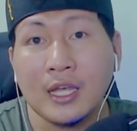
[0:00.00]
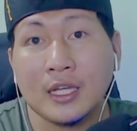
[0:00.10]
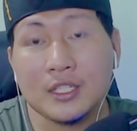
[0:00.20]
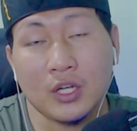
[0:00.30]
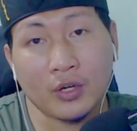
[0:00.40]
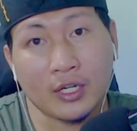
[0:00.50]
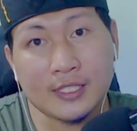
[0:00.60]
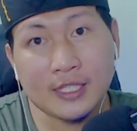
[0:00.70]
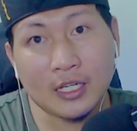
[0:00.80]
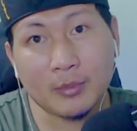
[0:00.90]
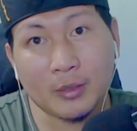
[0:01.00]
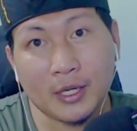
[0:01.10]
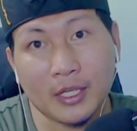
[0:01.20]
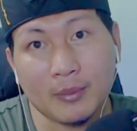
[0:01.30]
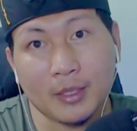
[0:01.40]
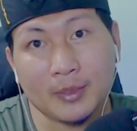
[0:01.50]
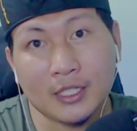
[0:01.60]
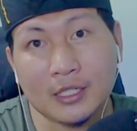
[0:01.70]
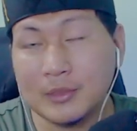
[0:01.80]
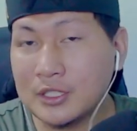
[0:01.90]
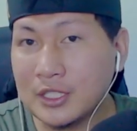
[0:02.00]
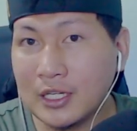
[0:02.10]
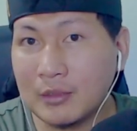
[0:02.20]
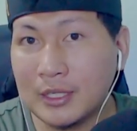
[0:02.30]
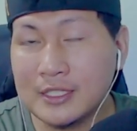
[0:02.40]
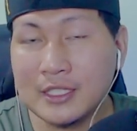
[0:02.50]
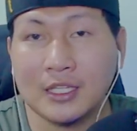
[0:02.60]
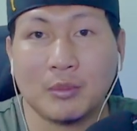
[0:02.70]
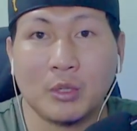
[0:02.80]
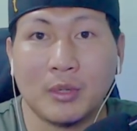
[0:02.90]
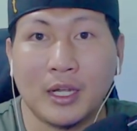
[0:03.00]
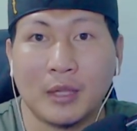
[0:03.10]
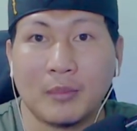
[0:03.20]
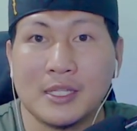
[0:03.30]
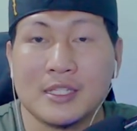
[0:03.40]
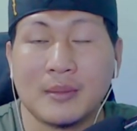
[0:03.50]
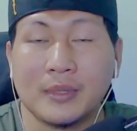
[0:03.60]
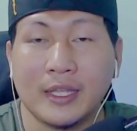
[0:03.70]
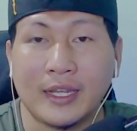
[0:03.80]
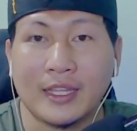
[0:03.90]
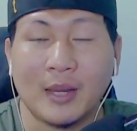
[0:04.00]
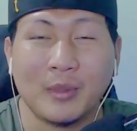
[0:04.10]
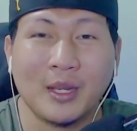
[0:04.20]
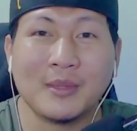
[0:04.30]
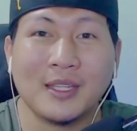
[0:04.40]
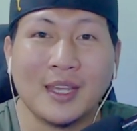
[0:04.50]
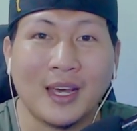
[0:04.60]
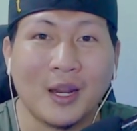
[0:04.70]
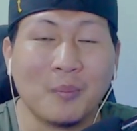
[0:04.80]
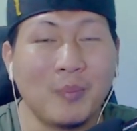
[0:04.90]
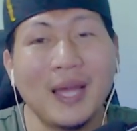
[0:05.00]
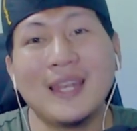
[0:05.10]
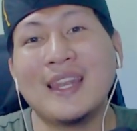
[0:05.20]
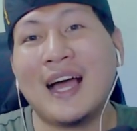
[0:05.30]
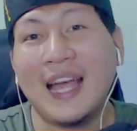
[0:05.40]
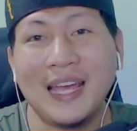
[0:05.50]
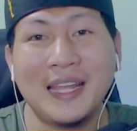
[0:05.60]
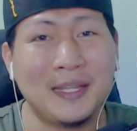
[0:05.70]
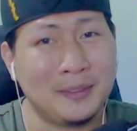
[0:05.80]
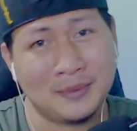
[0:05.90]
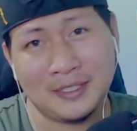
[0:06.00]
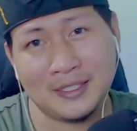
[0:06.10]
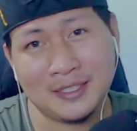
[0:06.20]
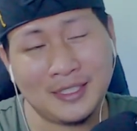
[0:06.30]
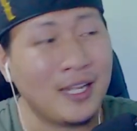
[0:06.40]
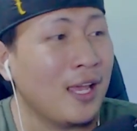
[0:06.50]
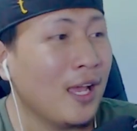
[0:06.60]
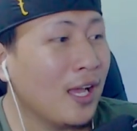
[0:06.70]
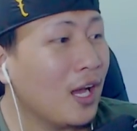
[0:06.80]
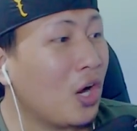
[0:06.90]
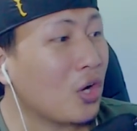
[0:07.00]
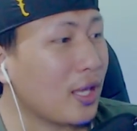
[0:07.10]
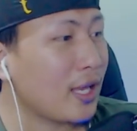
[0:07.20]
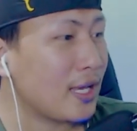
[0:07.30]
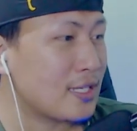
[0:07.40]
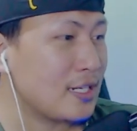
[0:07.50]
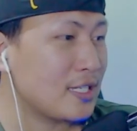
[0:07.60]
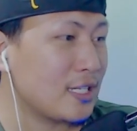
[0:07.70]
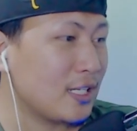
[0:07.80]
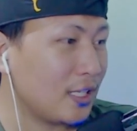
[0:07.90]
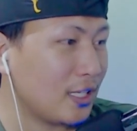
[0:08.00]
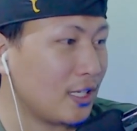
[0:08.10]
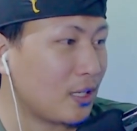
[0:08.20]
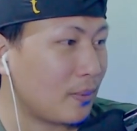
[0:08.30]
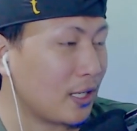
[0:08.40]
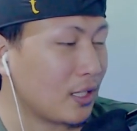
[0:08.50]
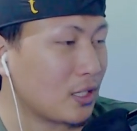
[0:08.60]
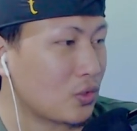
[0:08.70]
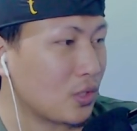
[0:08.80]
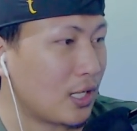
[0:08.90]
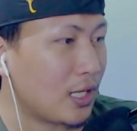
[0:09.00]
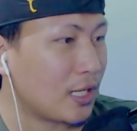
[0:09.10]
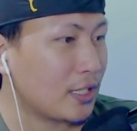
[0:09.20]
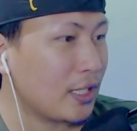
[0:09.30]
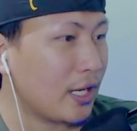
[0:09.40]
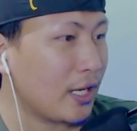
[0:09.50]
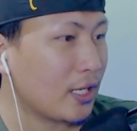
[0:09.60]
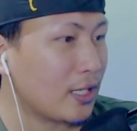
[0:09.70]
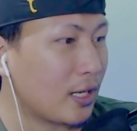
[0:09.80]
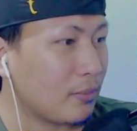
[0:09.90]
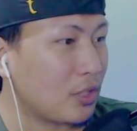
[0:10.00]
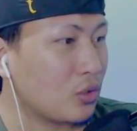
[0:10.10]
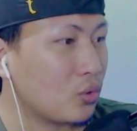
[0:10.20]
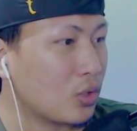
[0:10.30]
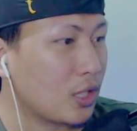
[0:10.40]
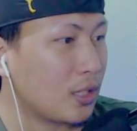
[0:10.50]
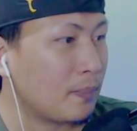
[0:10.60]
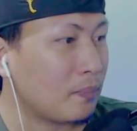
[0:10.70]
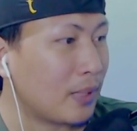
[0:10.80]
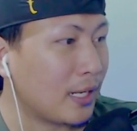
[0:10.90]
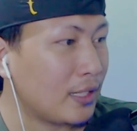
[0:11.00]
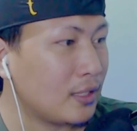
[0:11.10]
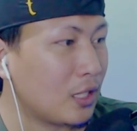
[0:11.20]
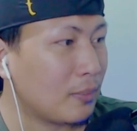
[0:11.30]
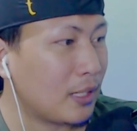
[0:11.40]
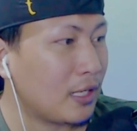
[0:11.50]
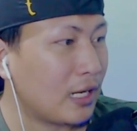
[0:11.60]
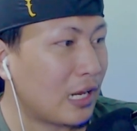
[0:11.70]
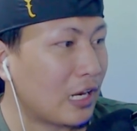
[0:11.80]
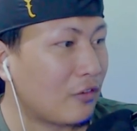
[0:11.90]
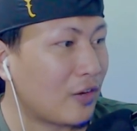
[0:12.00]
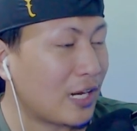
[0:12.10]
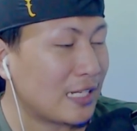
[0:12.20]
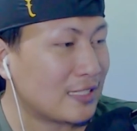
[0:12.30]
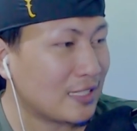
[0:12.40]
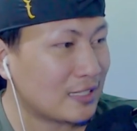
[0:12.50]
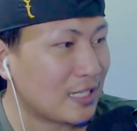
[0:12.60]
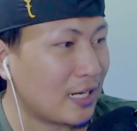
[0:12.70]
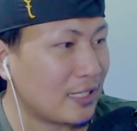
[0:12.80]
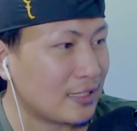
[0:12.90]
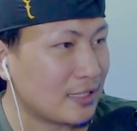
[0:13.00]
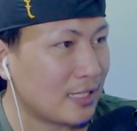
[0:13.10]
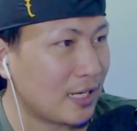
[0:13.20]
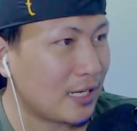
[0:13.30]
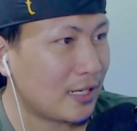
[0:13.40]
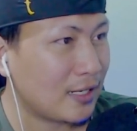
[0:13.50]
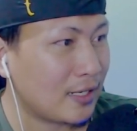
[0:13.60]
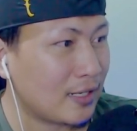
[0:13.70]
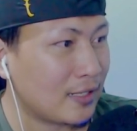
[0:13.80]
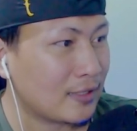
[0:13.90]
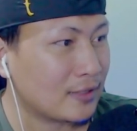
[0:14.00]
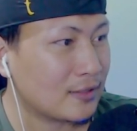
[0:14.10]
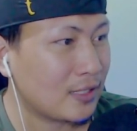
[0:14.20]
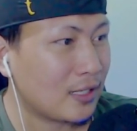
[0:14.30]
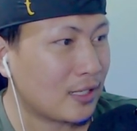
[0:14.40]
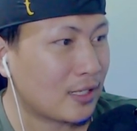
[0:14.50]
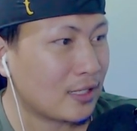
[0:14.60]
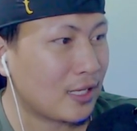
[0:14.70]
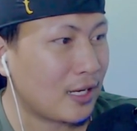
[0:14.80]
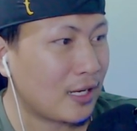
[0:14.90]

Dijauhkan dari segala merbahaya, Malapetaka bencana dan balak Serta berbagai macam penyakit Amin amin ya rabbal alamin Oke okay, guys di sini kemarin kita sudah react Yang minggu keempat Daripada Alif Aziz guys Yang uh, kita